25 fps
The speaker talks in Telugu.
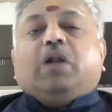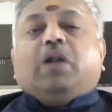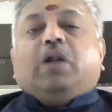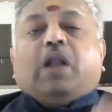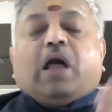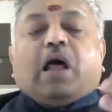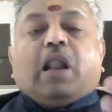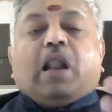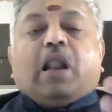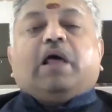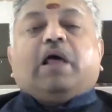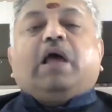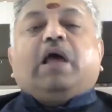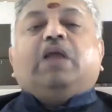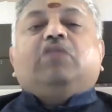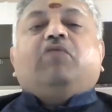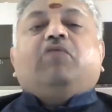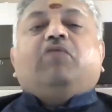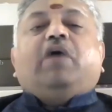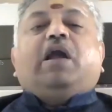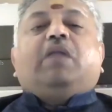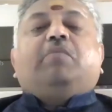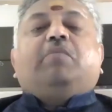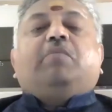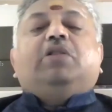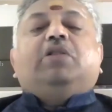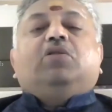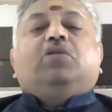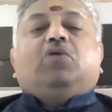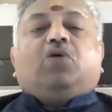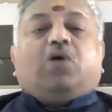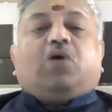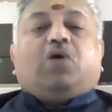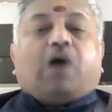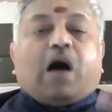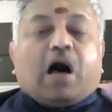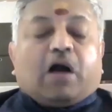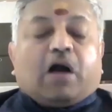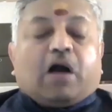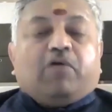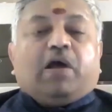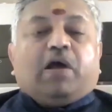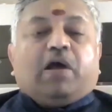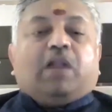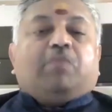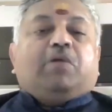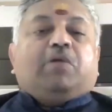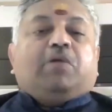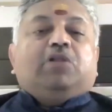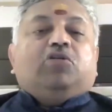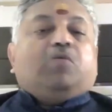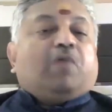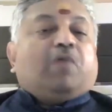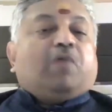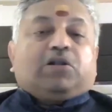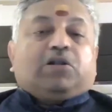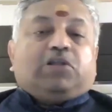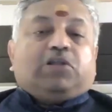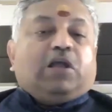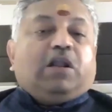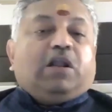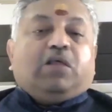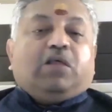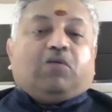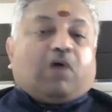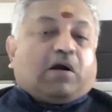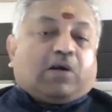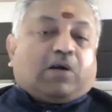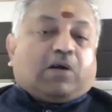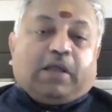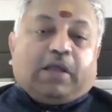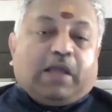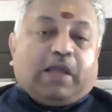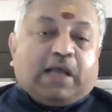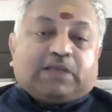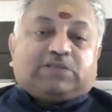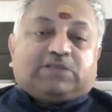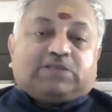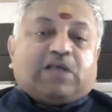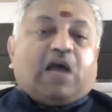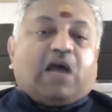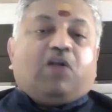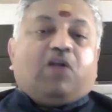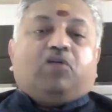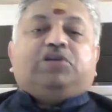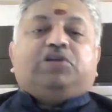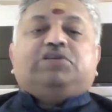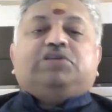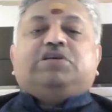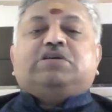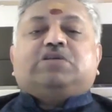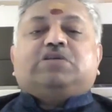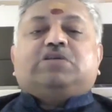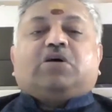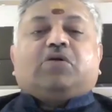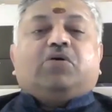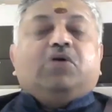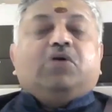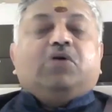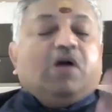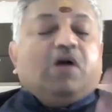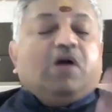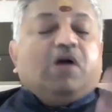నాలుగైదు వేల మందో ఆరు వేల మందో మనకు తెలియదు అక్కడ ఏ స్థాయిలో తీసేశారో